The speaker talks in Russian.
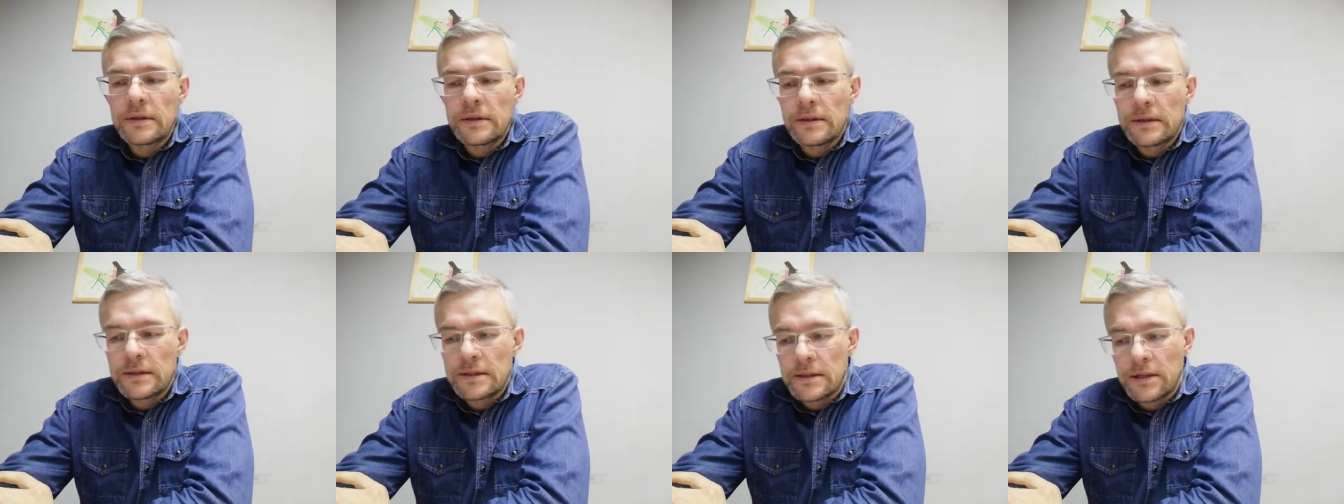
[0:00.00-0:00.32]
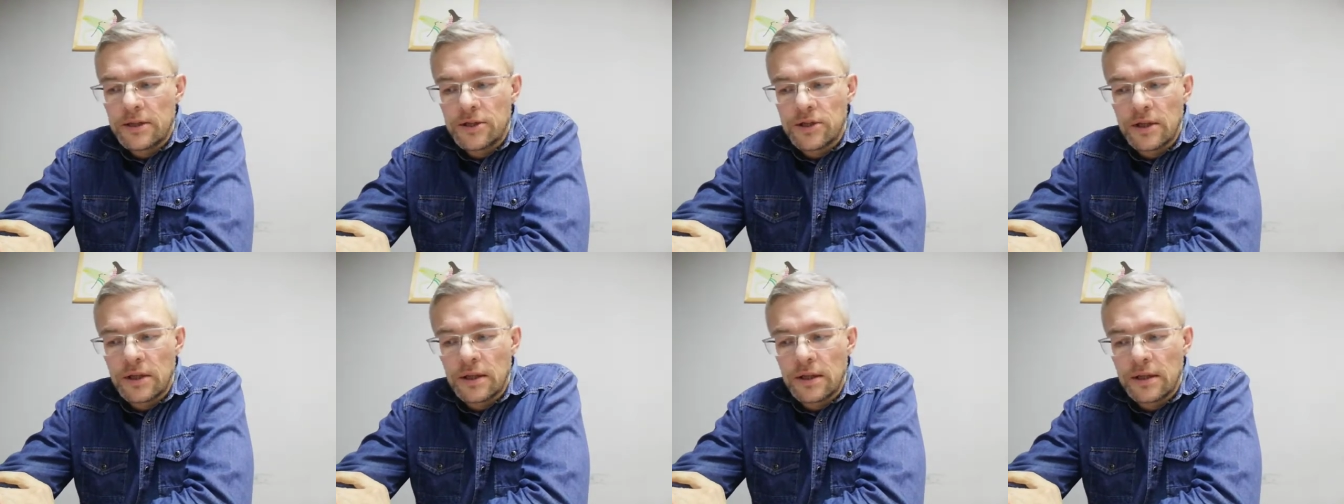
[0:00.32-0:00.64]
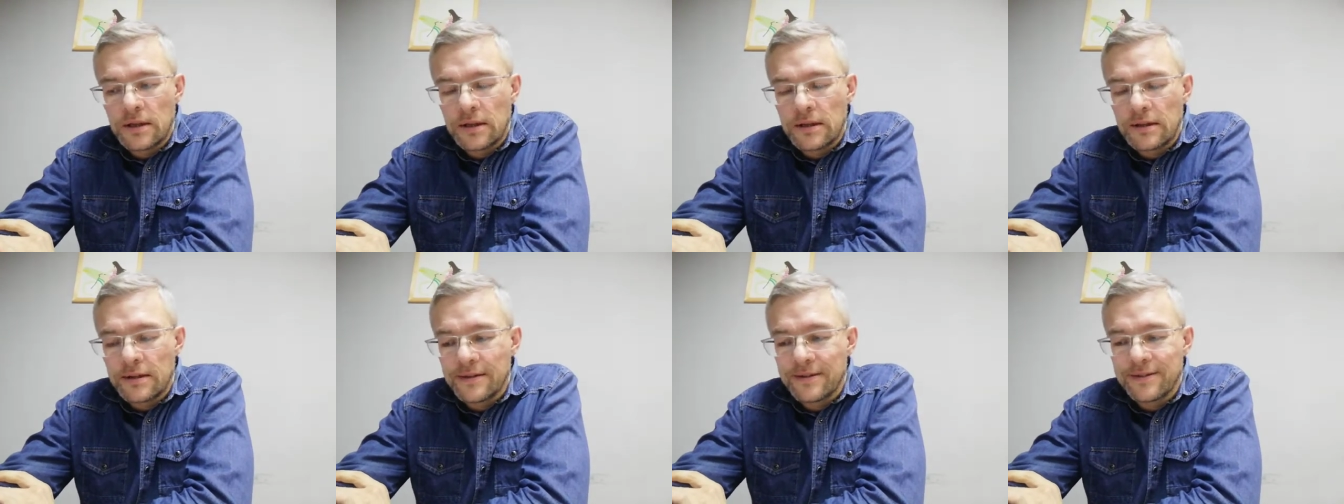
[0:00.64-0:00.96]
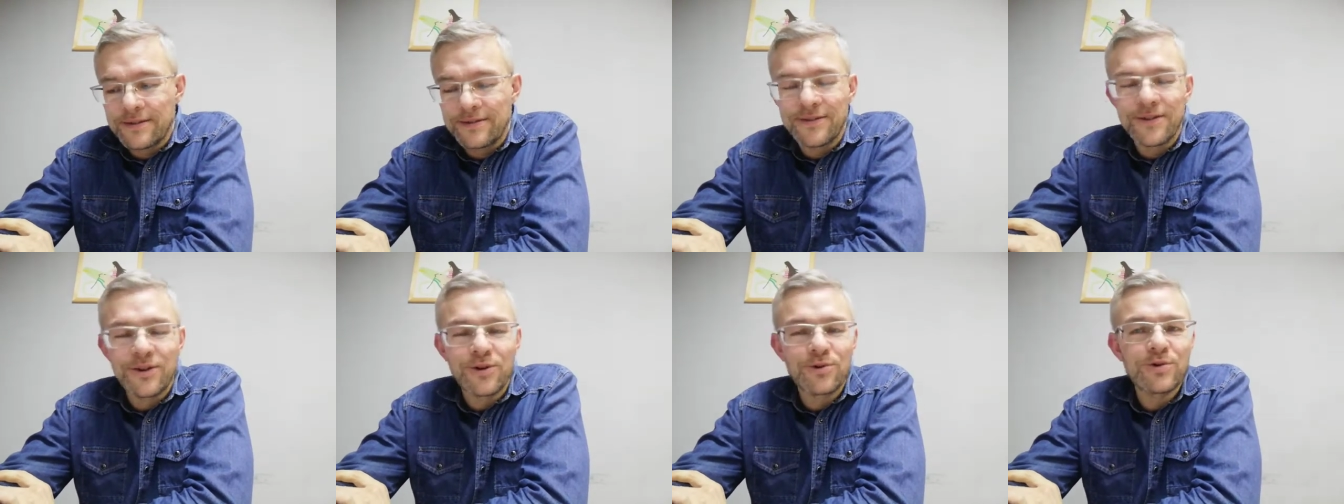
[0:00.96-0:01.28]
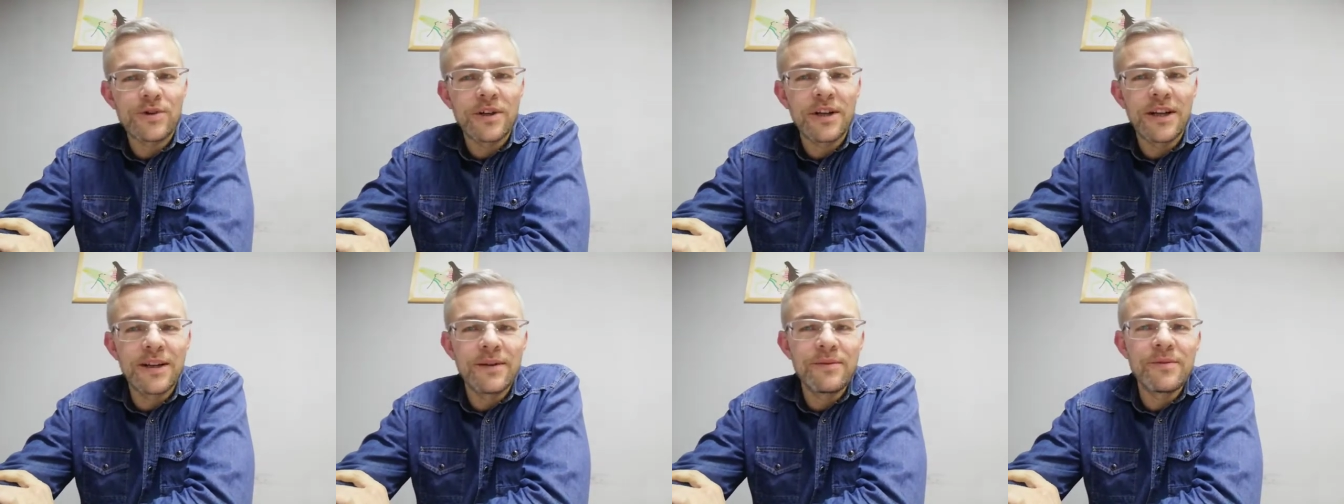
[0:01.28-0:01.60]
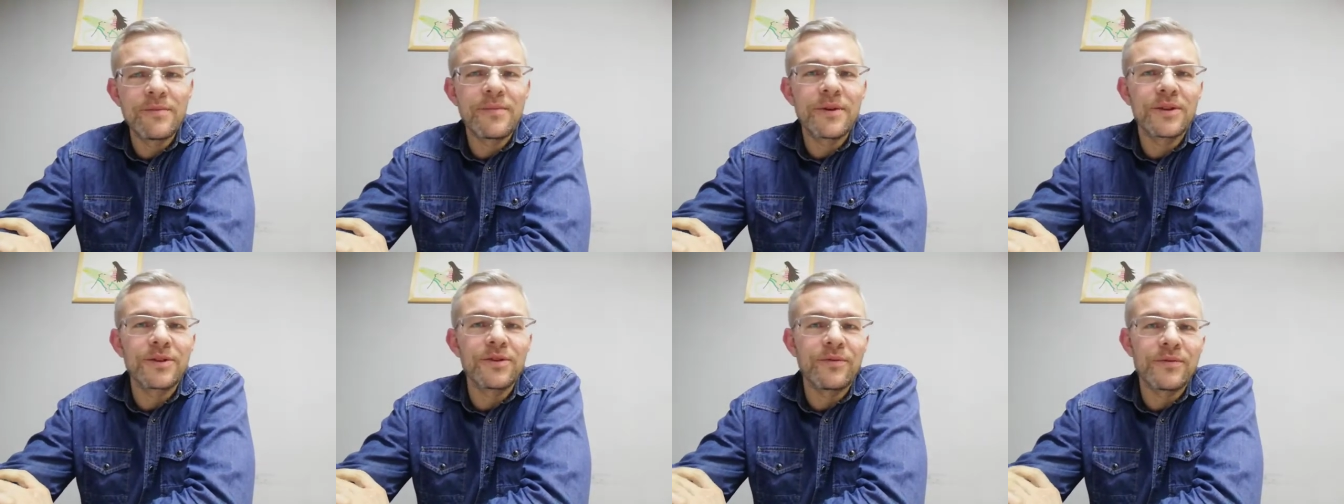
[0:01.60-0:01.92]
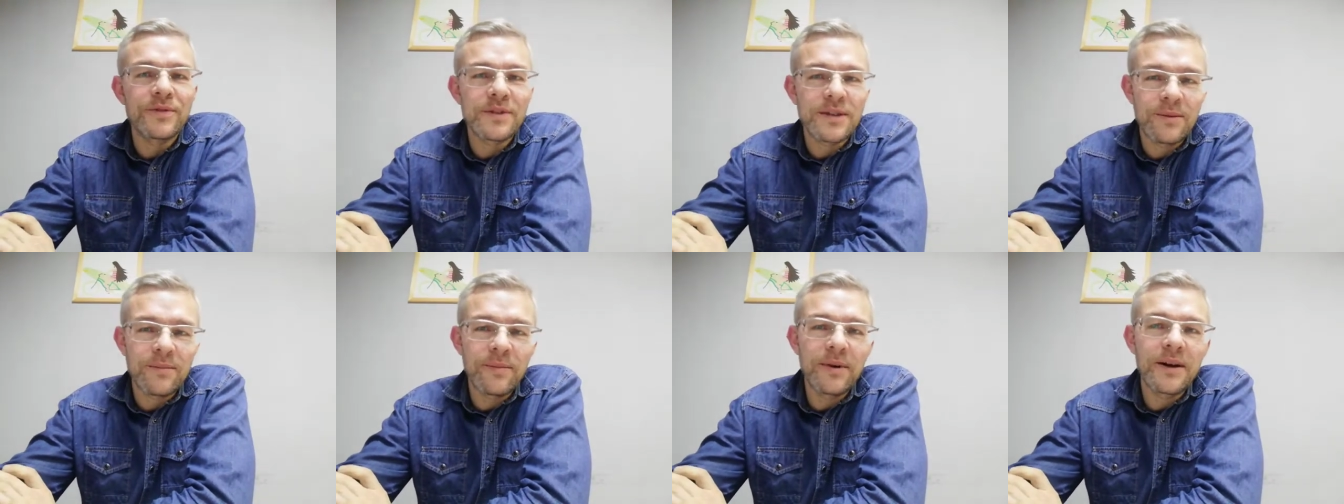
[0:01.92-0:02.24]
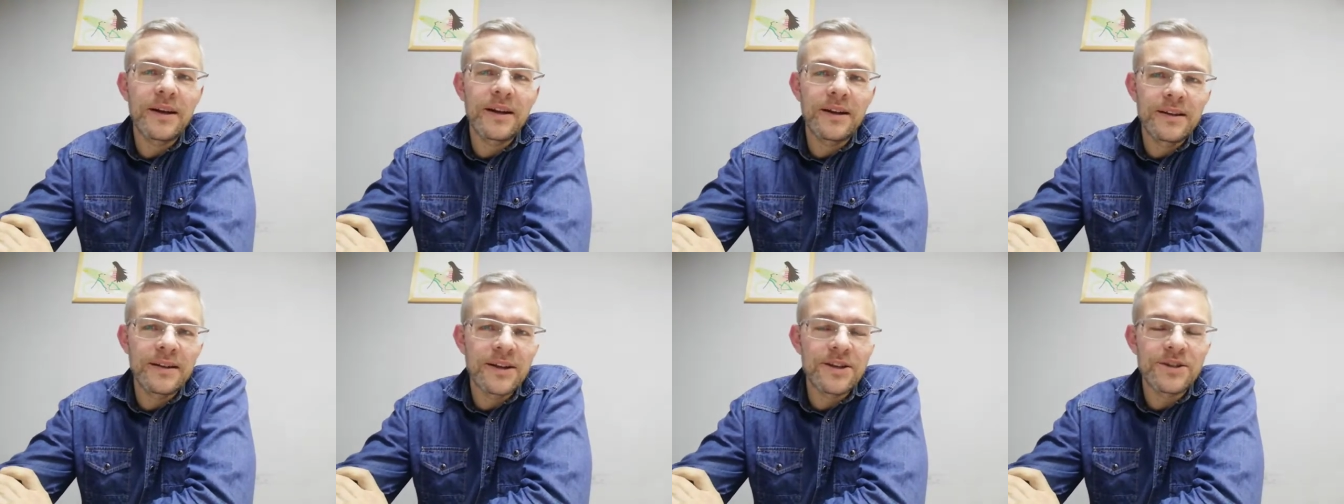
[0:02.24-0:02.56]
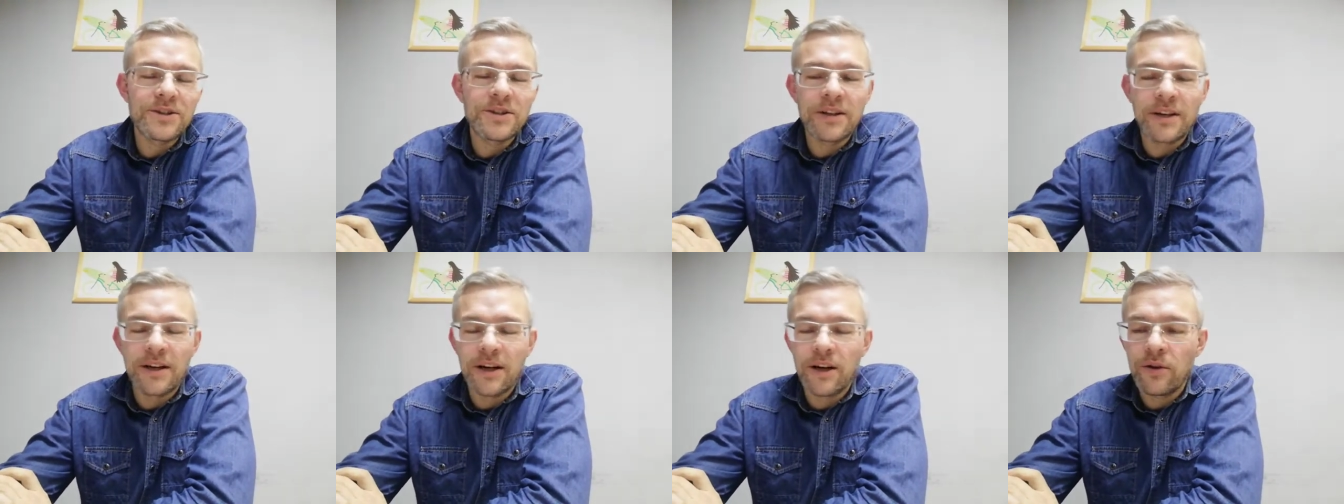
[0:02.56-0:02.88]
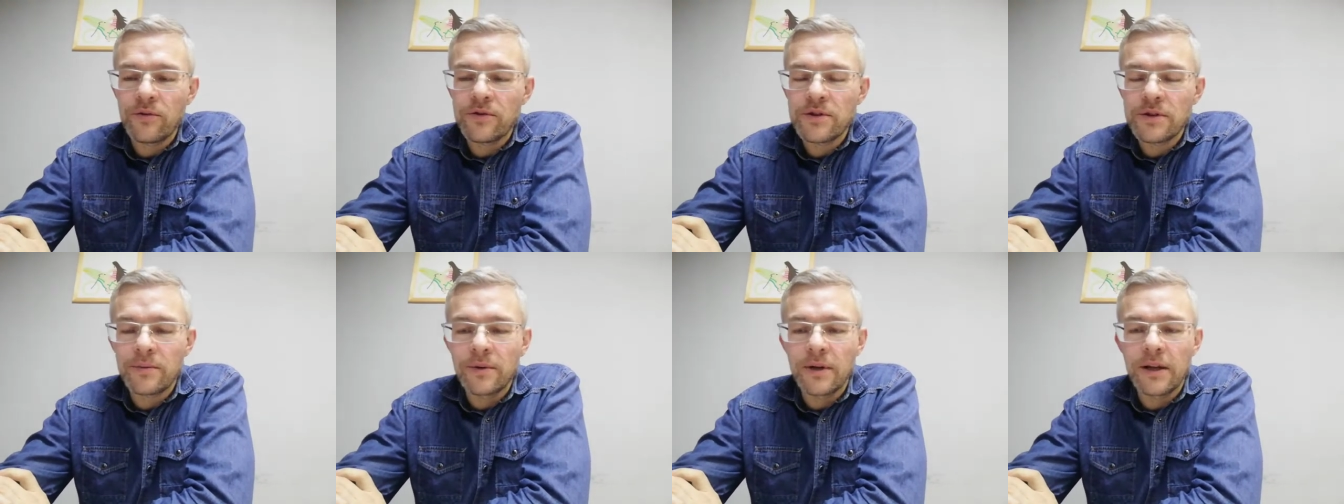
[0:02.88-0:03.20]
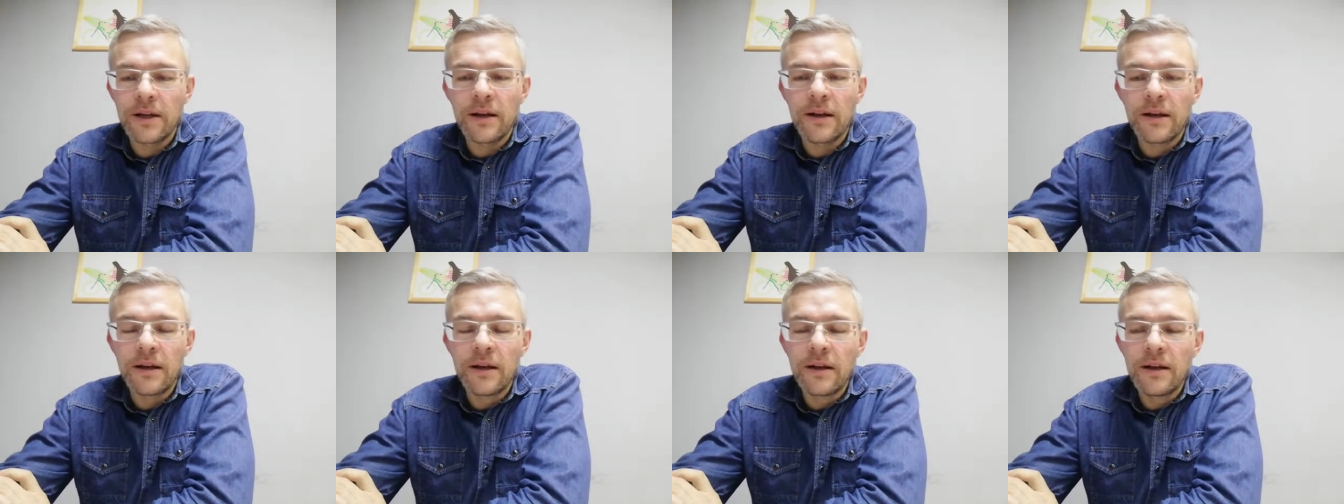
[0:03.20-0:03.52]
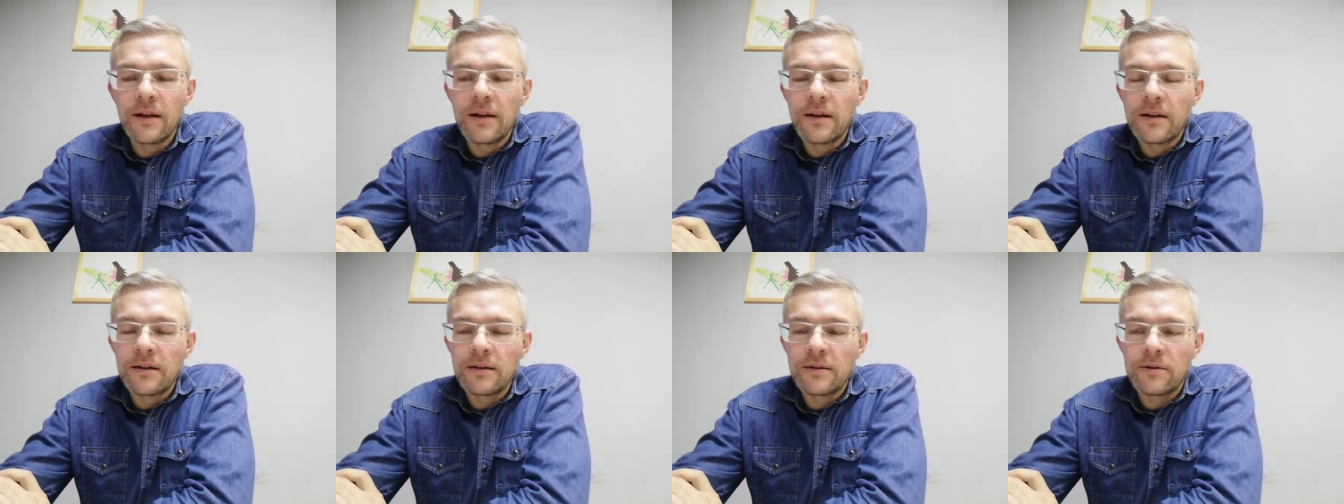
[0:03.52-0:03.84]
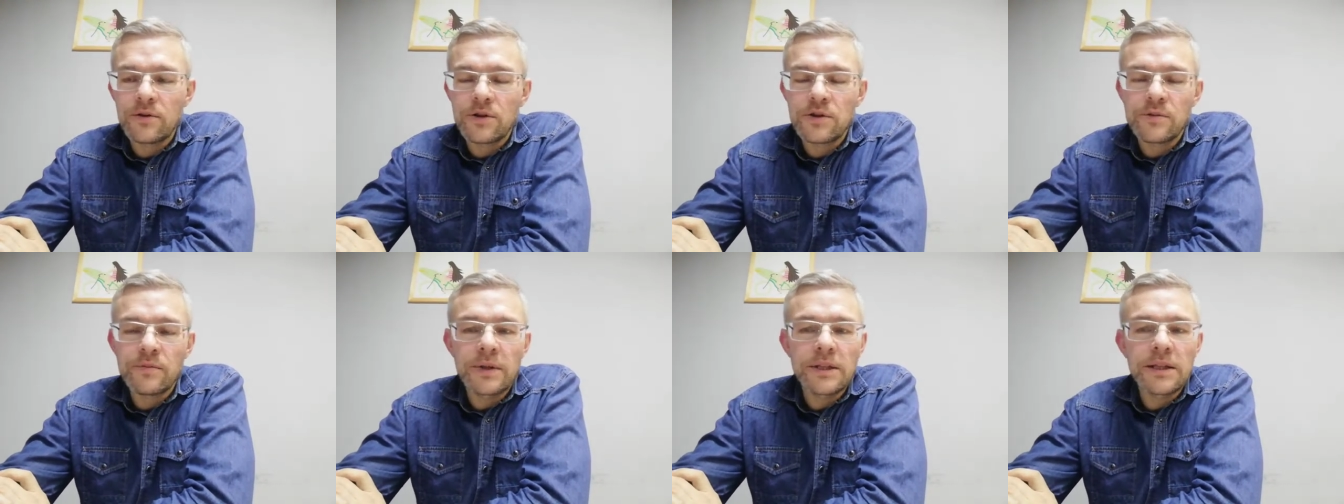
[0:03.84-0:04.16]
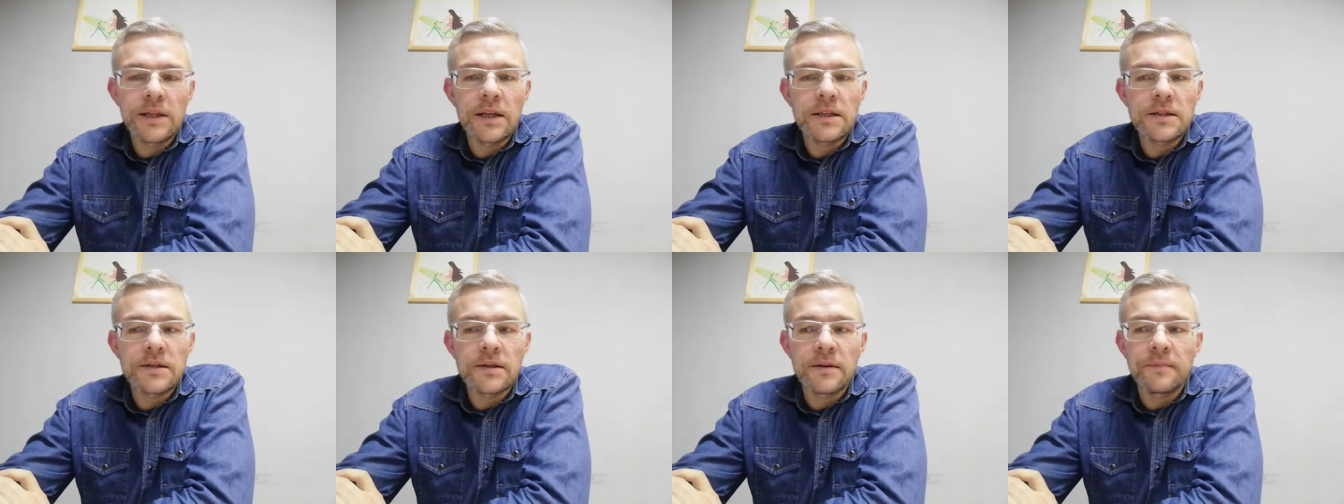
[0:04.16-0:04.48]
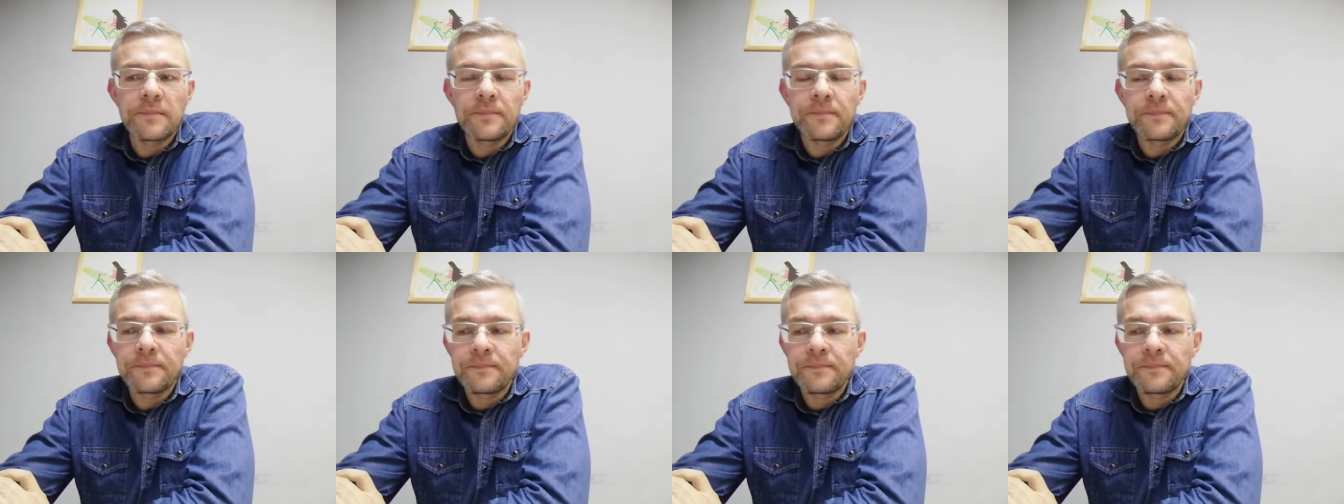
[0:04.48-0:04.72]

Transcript: сначала в Иерусалиме, потом в Самаре и даже до краев земли. То есть смотрите,